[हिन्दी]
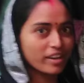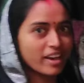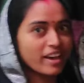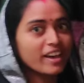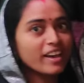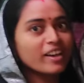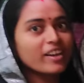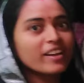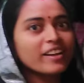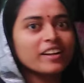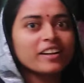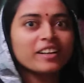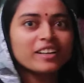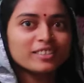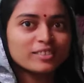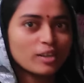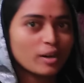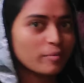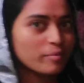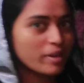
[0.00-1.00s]
गया है
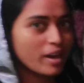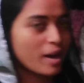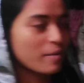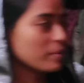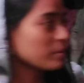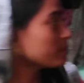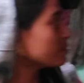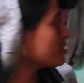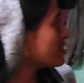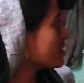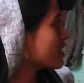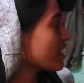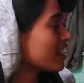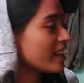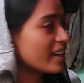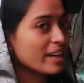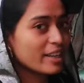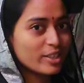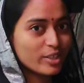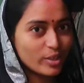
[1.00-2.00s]
तो अब यहाँ पे मुझे
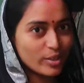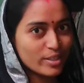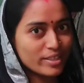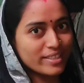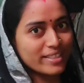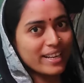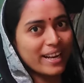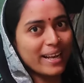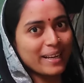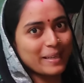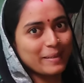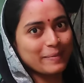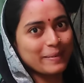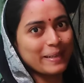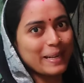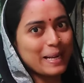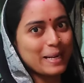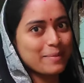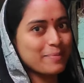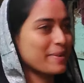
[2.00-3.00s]
खाना ना टॉर्च जला के
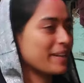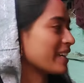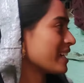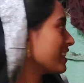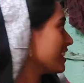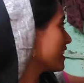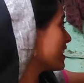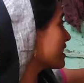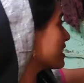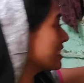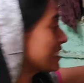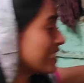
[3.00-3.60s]
बनाना पड़ेगा देखिए